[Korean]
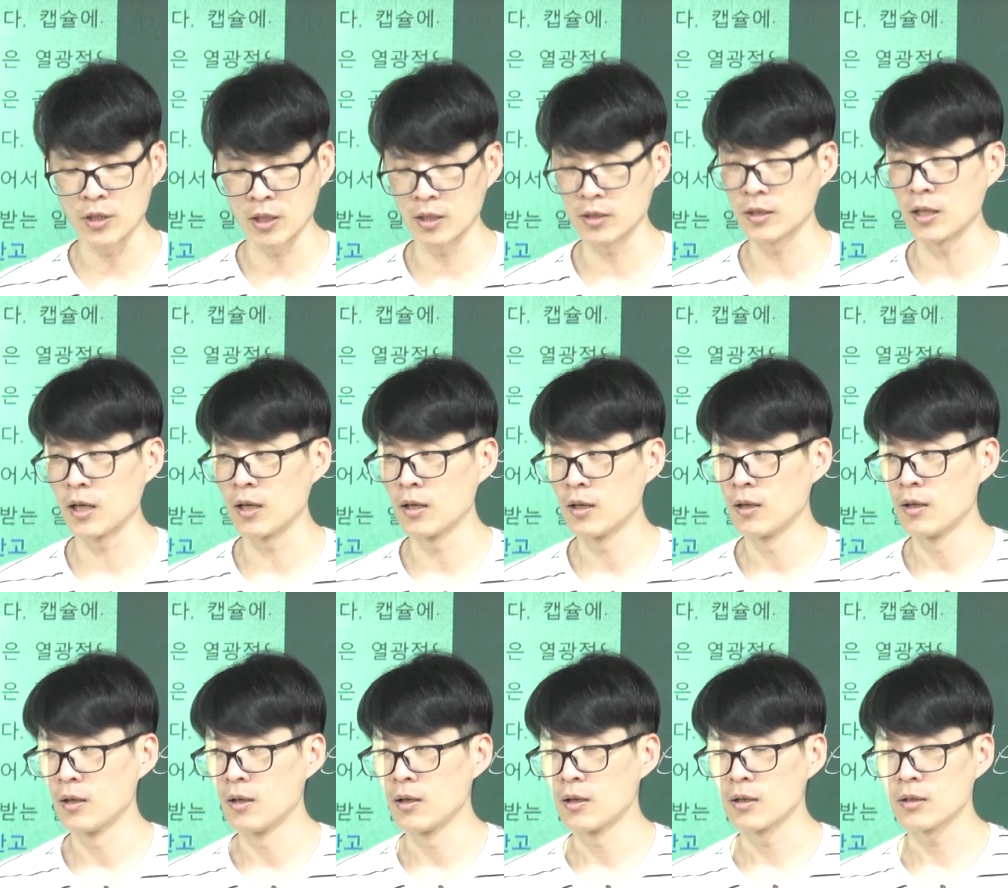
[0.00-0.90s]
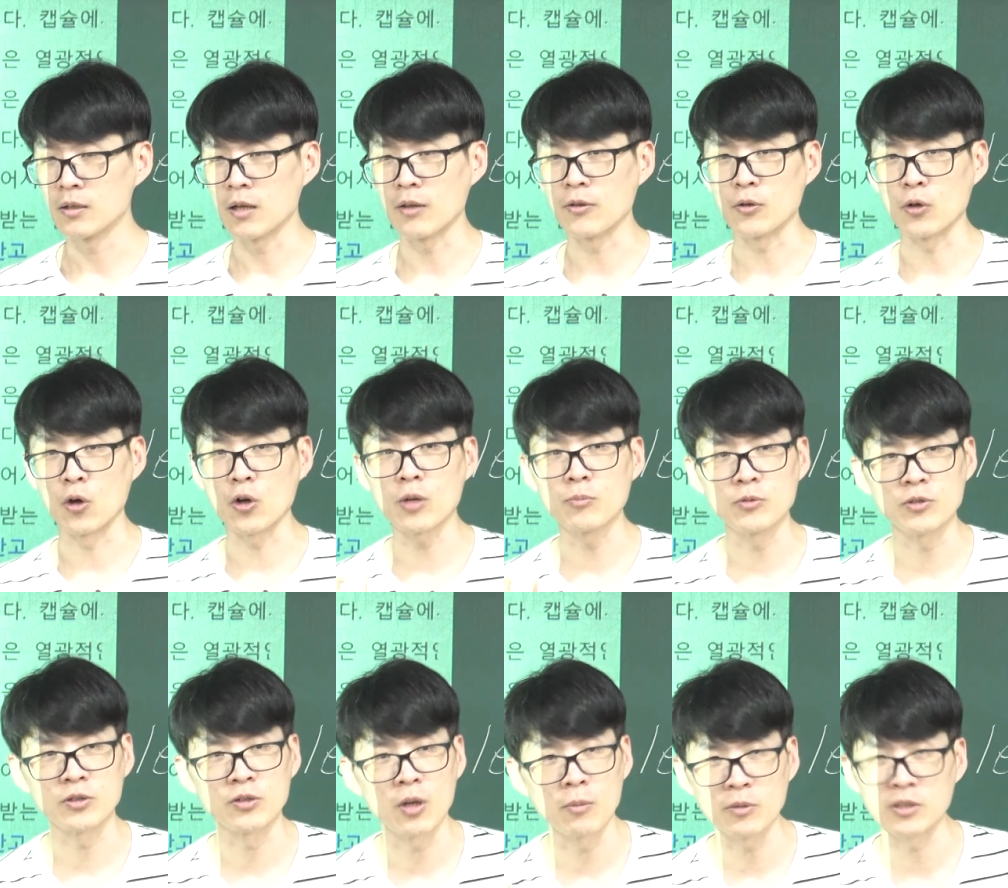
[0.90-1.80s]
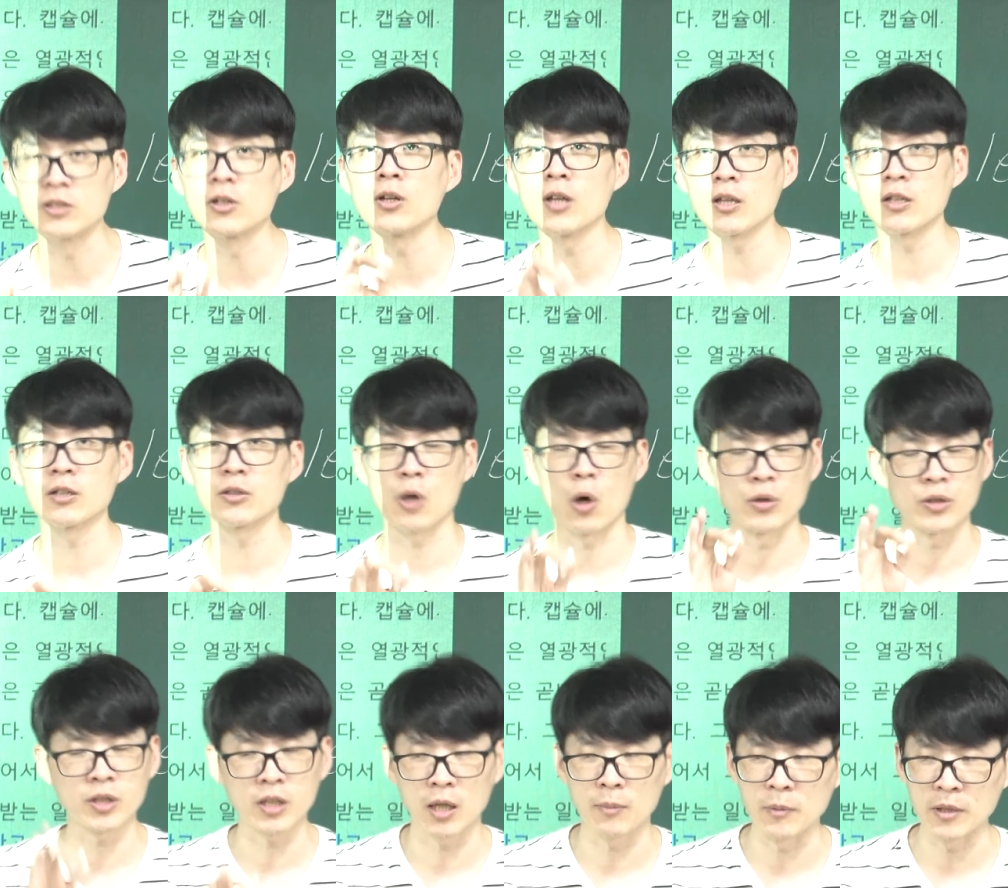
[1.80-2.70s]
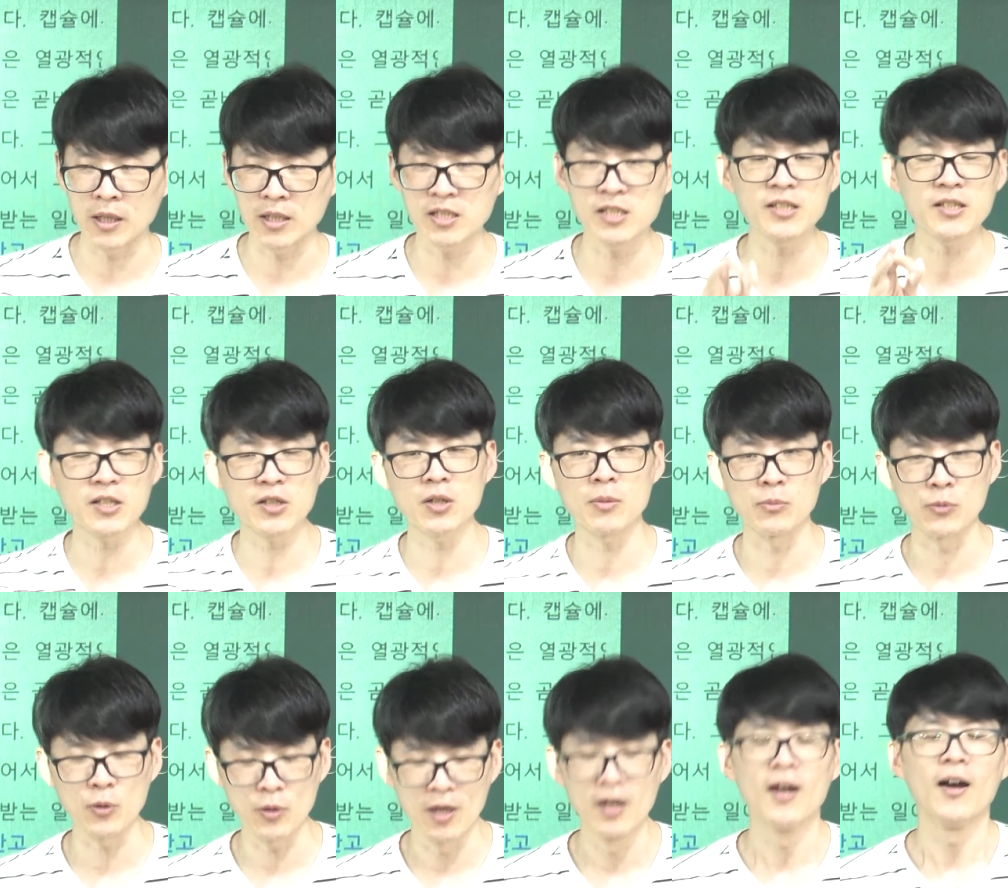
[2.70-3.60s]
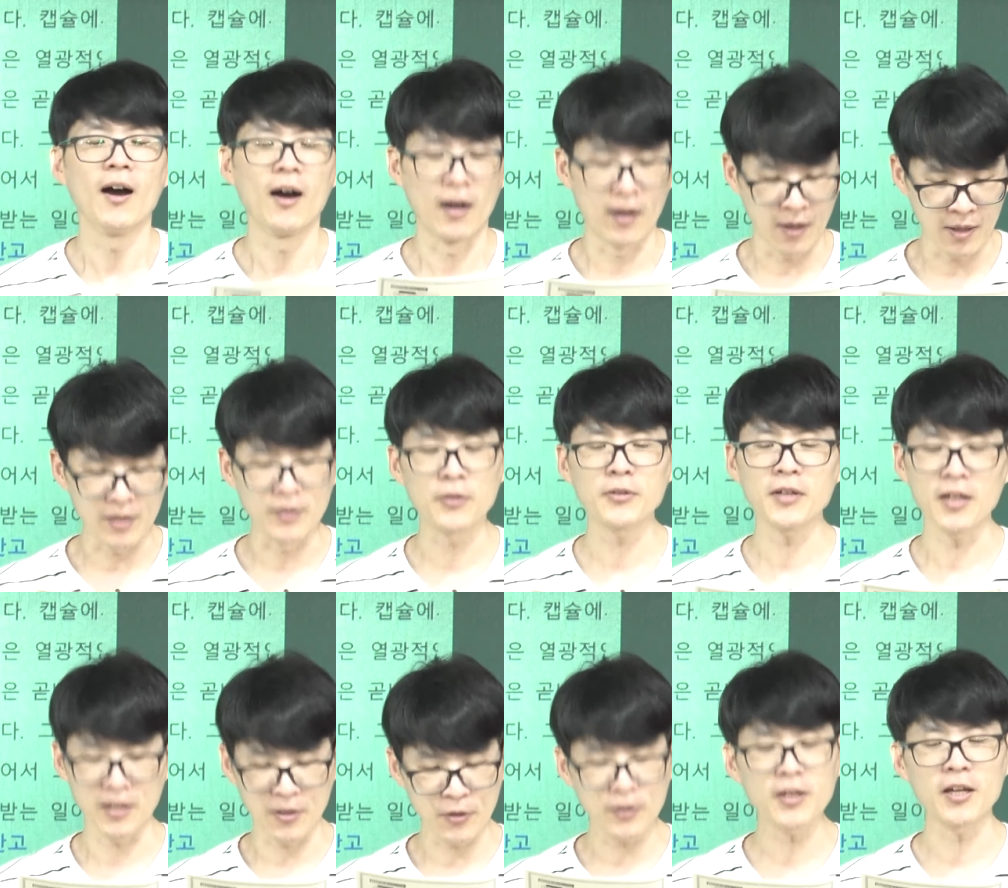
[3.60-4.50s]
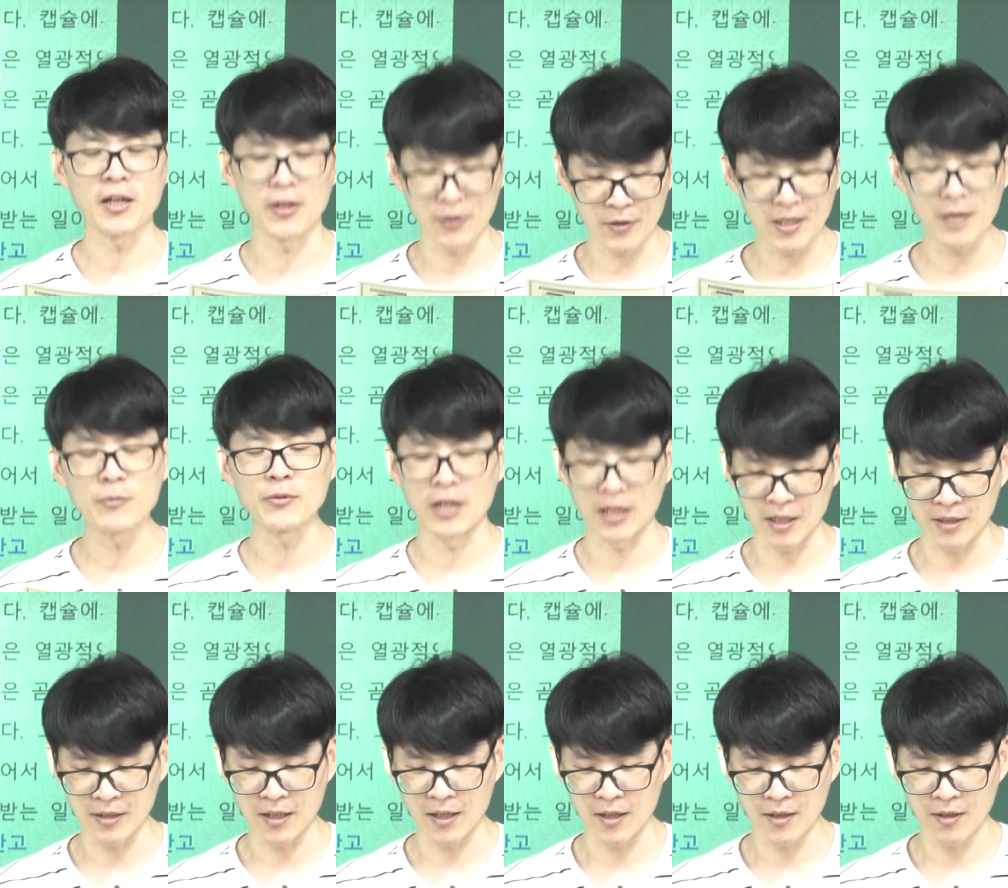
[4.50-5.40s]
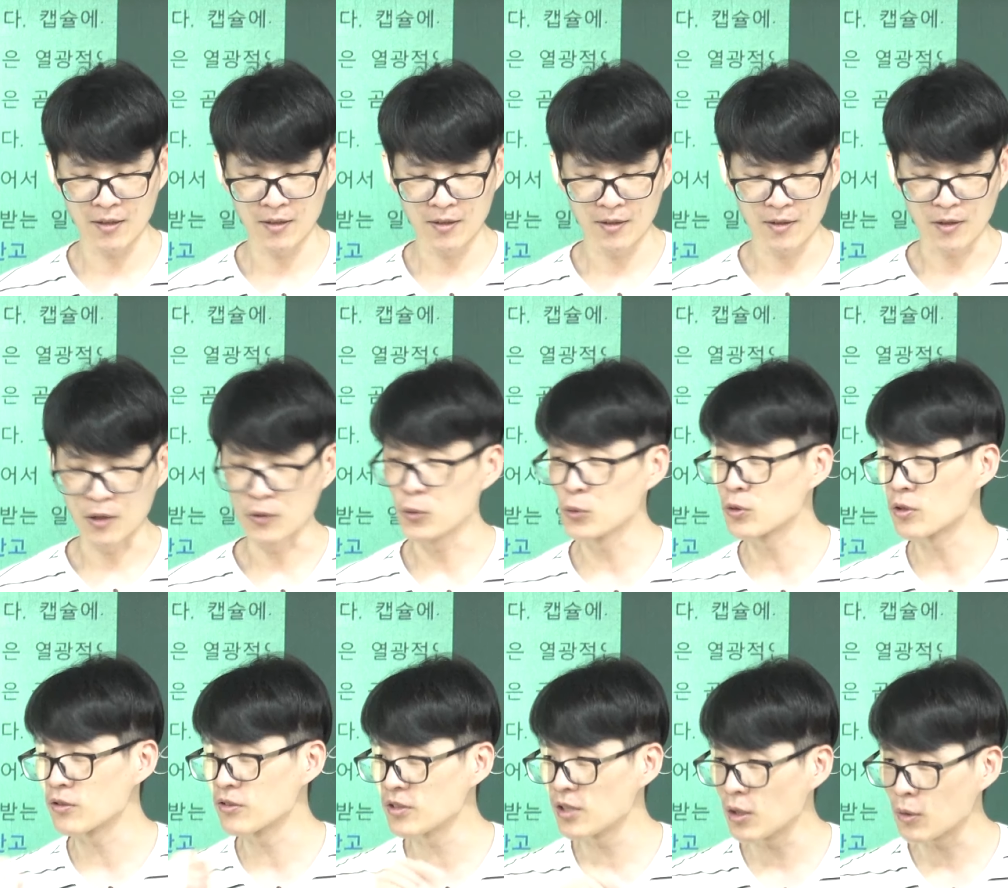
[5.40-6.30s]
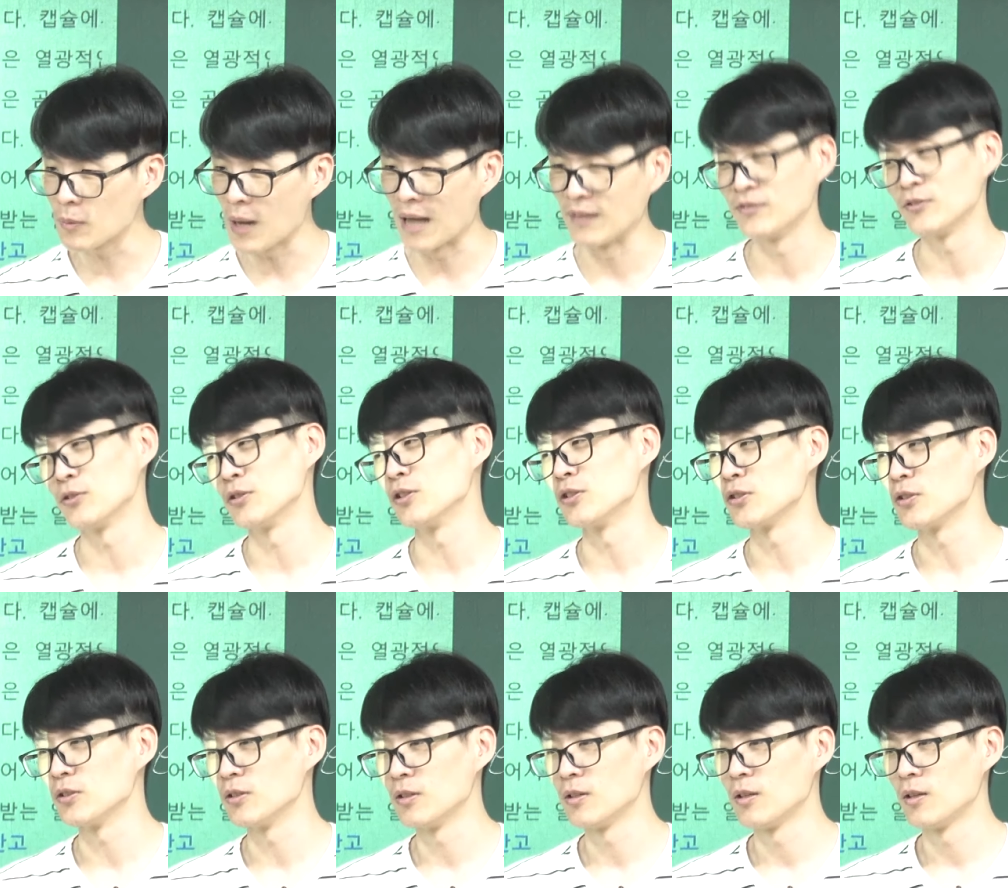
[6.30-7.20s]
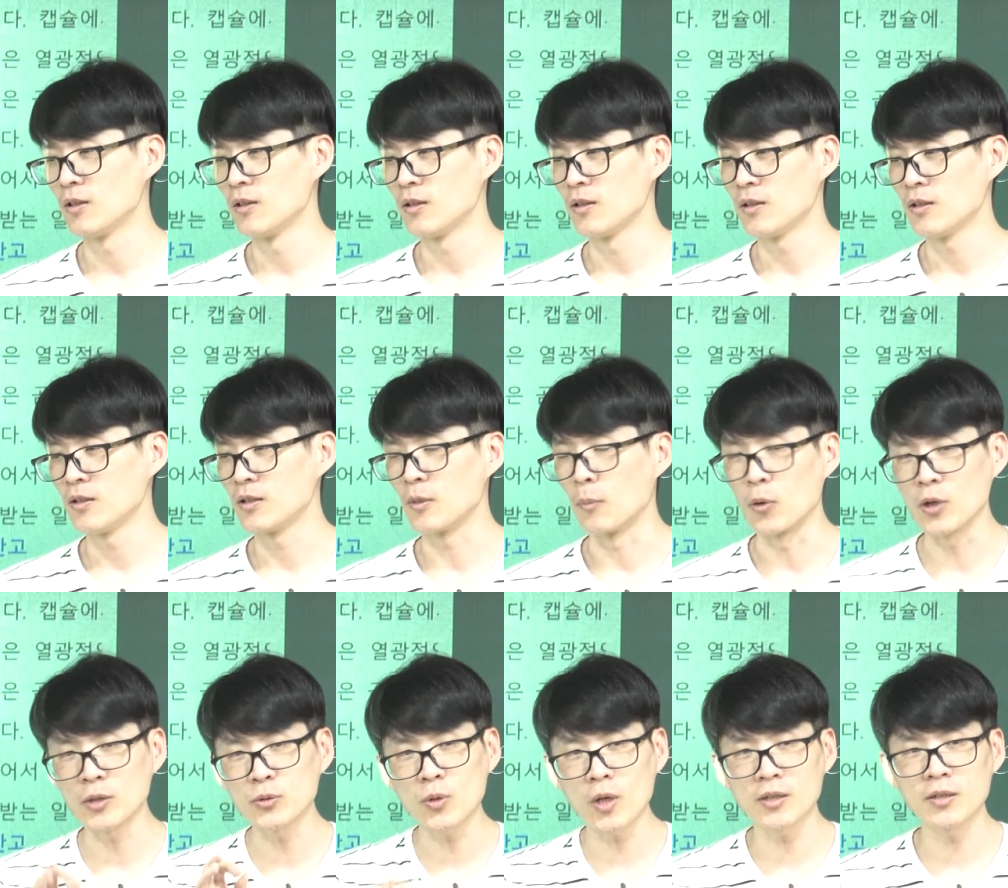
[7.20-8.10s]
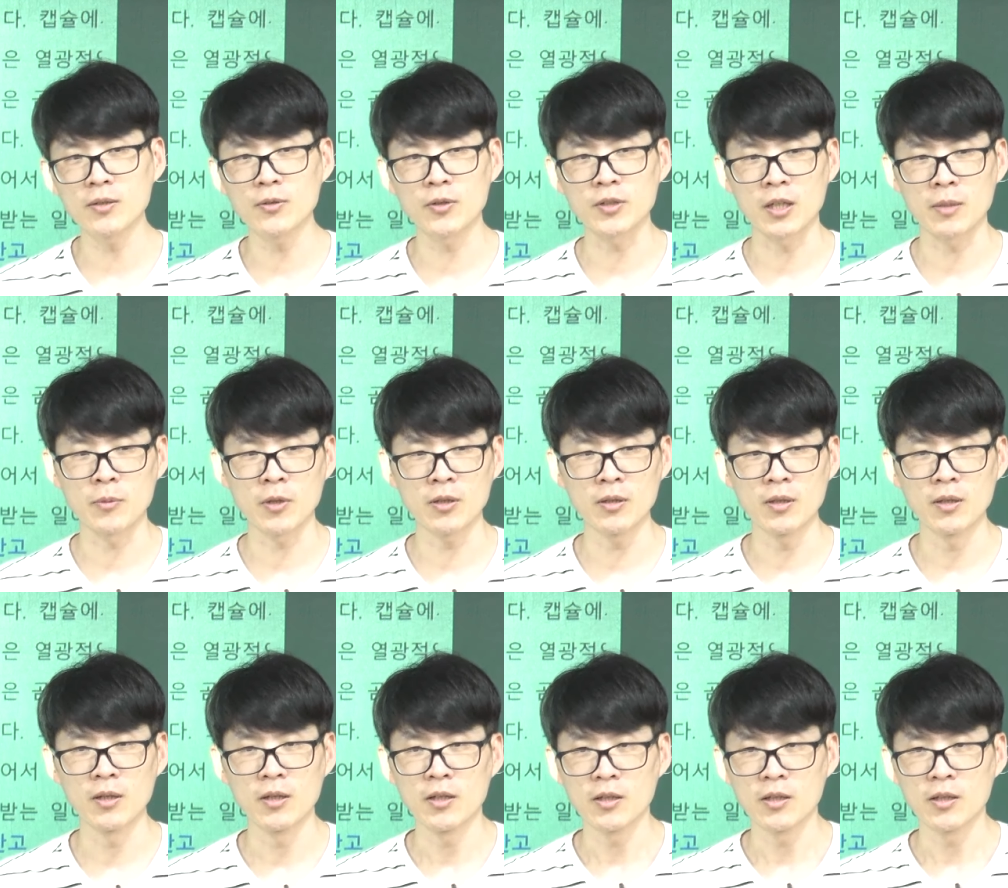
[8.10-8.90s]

되겠다. 그래서 여러분 그러면 그런 애들은 더 어떻게 합니까? 실제 시험도 아 이렇게 이렇게 이렇게 하면 되겠다. 손으로 쓰려고 하면 안 써지죠. 이거 뭐랑 똑같은 거냐면